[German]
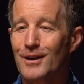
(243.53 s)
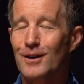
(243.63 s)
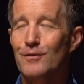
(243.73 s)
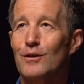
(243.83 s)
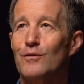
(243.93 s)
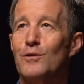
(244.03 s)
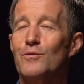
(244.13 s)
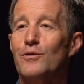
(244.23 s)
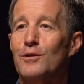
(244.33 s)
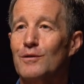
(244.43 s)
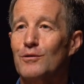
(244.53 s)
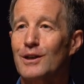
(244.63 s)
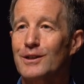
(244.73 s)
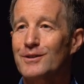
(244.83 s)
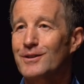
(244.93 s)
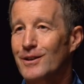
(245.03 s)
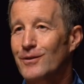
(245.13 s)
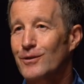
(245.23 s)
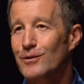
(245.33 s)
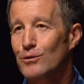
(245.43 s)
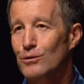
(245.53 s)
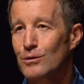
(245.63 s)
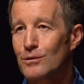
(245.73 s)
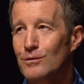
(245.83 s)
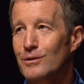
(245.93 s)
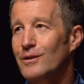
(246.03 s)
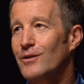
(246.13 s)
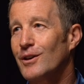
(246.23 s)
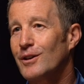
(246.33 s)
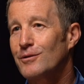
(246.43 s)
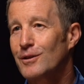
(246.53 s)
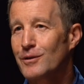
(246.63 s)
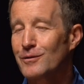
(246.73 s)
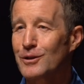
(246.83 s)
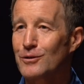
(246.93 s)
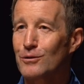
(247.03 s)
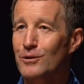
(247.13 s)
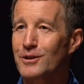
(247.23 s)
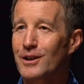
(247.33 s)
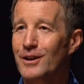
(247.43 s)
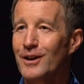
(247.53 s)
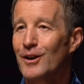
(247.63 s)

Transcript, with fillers: Aha, vor fünf Jahren war es, jetzt ist es so und in zehn Jahren, wie wir jetzt da sein,